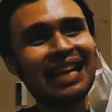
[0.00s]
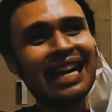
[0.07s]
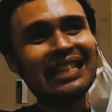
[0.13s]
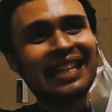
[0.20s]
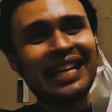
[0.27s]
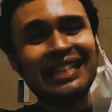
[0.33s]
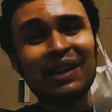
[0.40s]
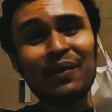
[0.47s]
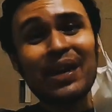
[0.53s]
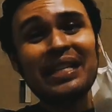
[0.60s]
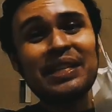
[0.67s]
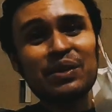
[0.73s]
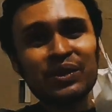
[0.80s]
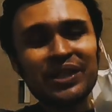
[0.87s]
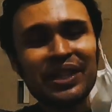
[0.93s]
ถ้าคิดจะวิ่ง
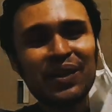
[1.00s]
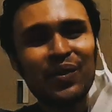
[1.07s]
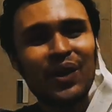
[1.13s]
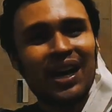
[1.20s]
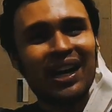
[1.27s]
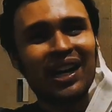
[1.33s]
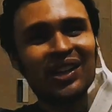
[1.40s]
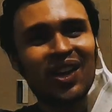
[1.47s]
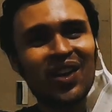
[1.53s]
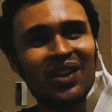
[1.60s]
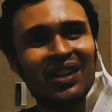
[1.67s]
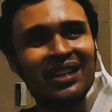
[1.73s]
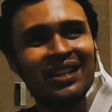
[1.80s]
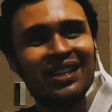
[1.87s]
ชิวๆอ่ะก็ต้อง